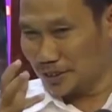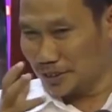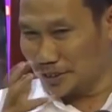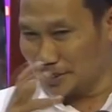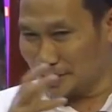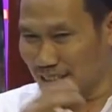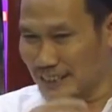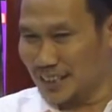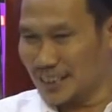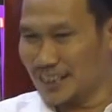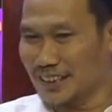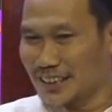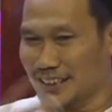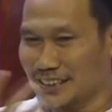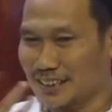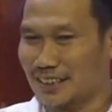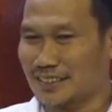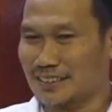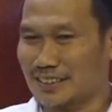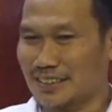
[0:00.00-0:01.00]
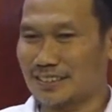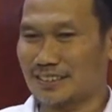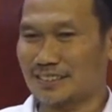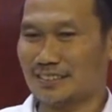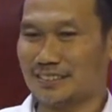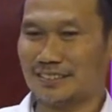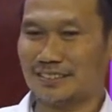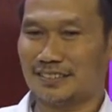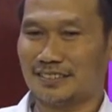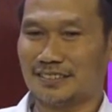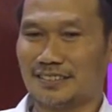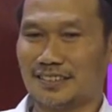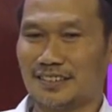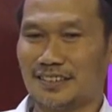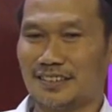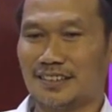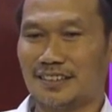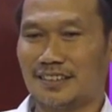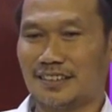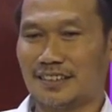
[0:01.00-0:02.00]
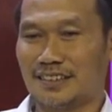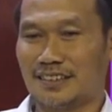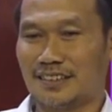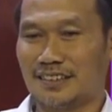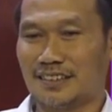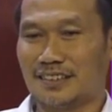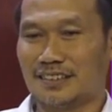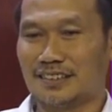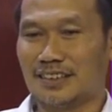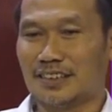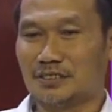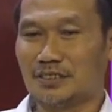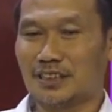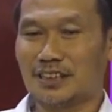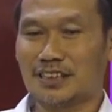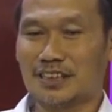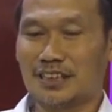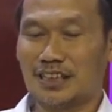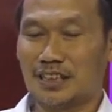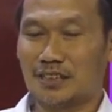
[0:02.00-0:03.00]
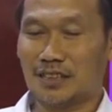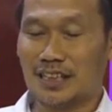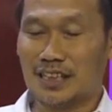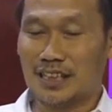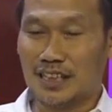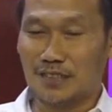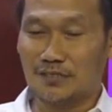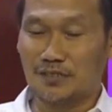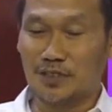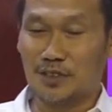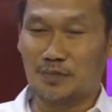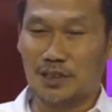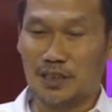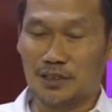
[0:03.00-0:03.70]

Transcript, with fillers: solusinya ya sakta. Yaitu ketika orang kafir